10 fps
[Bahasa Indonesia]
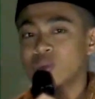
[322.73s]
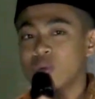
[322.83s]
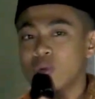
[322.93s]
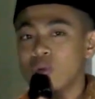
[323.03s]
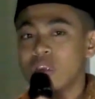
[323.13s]

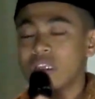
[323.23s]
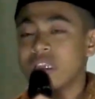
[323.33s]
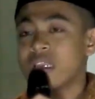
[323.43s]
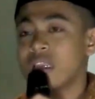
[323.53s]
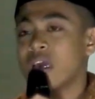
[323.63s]

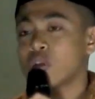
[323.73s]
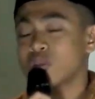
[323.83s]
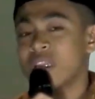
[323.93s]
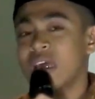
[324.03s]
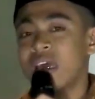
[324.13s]
mensyukuri dan
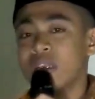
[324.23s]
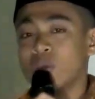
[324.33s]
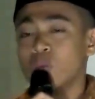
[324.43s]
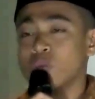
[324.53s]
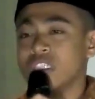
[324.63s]
harus
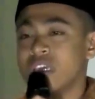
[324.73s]
menahan